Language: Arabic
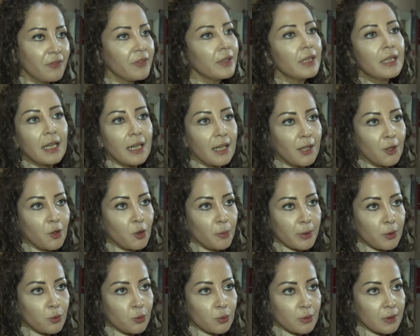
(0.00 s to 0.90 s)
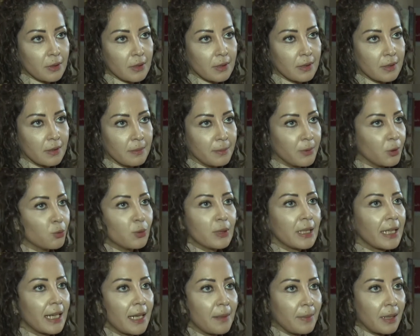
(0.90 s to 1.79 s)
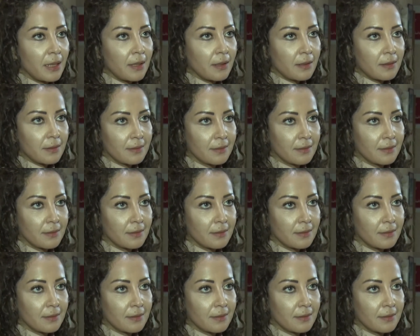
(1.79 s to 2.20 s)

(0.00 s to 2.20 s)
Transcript: فينا لانه بدون بدون الامل